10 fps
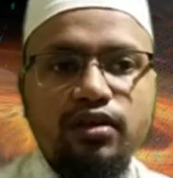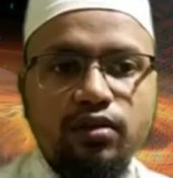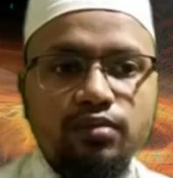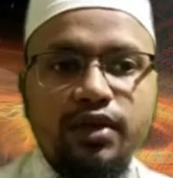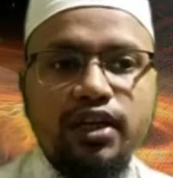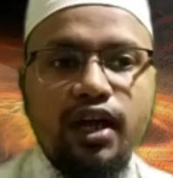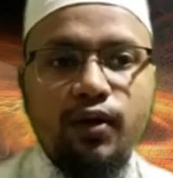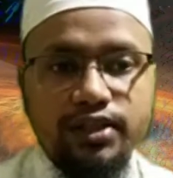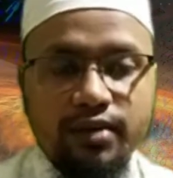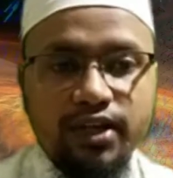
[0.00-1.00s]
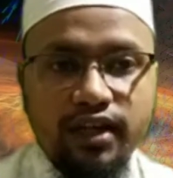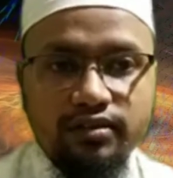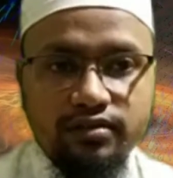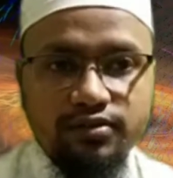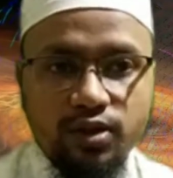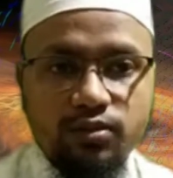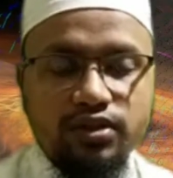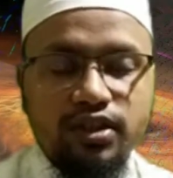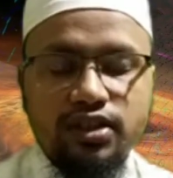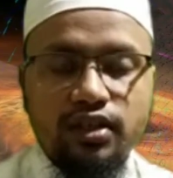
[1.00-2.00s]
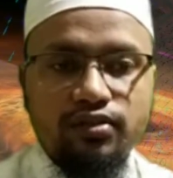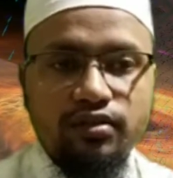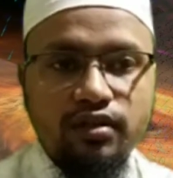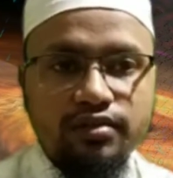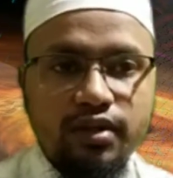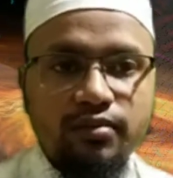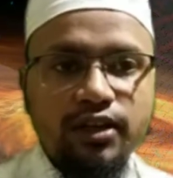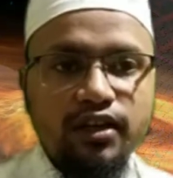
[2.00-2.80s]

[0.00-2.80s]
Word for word: কোন প্রাণী খাওয়া যাবে না সমুদ্রে সেটা রসল্লাহ আসলাম